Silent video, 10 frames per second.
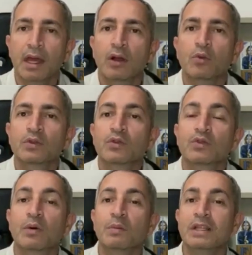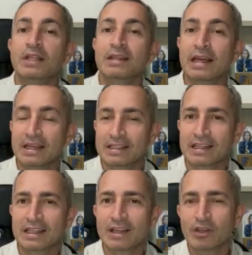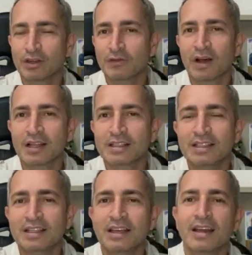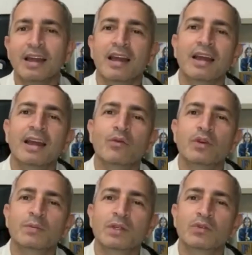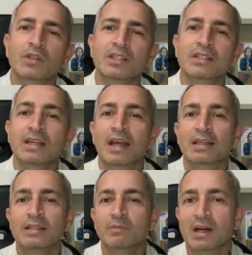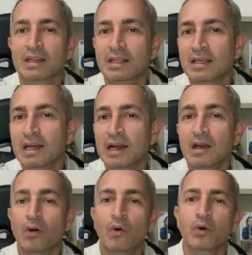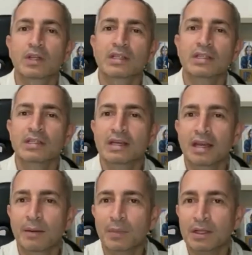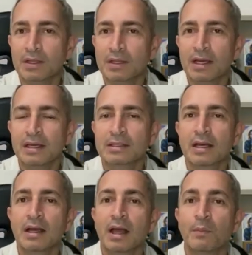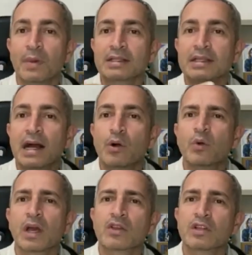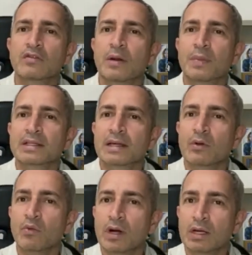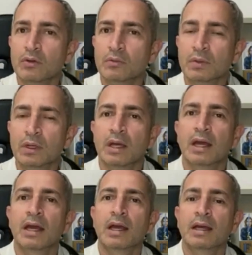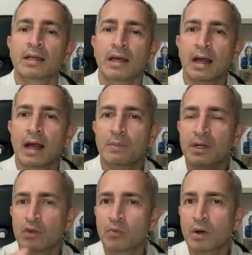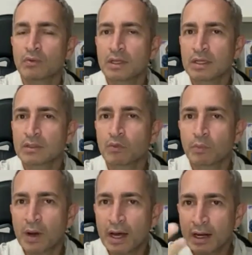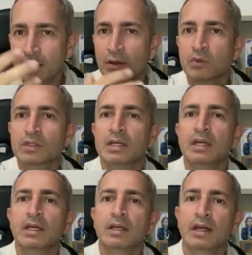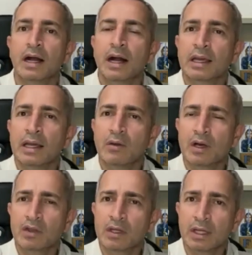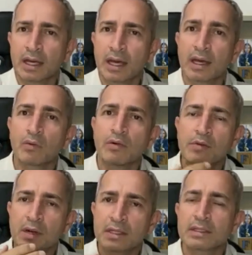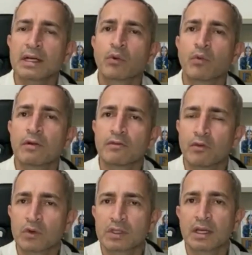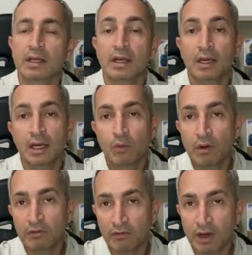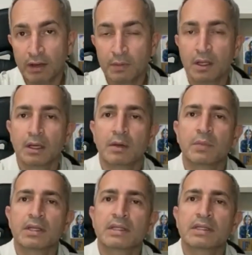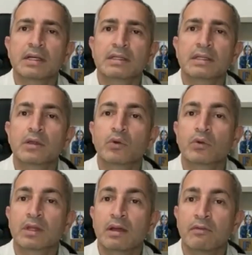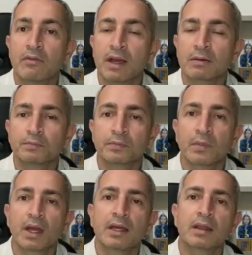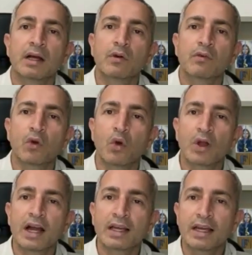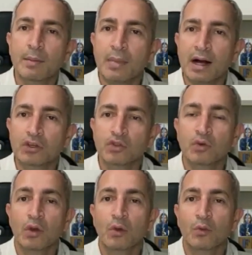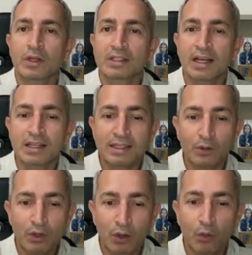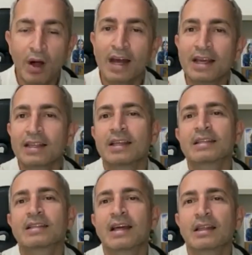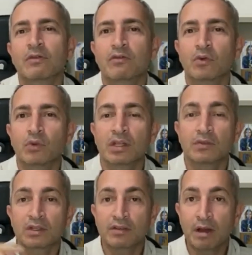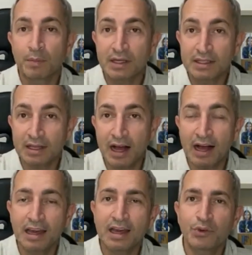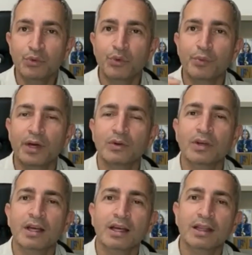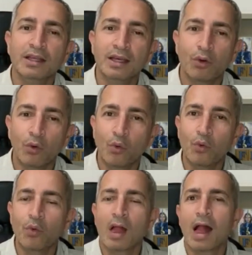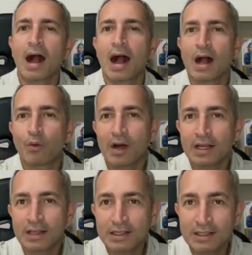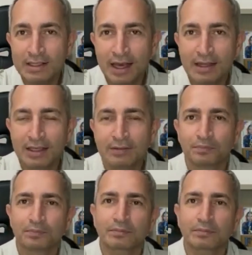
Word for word: É como se fosse uma penitência, né? A gente fala assim é, algumas pessoas dizem que é simpatia, outras dizem que é a penitência, mas é algo que a gente vai passar um ano é, abrindo mão disso para conseguir aquilo que a gente quer com a vibração, com a força e com a fé. Precisa, antes de tudo, ter fé. Então, eu vou colocar aqui abaixo uma seleção de 47 frutas. Você vai pensar em um número de 1 a 47.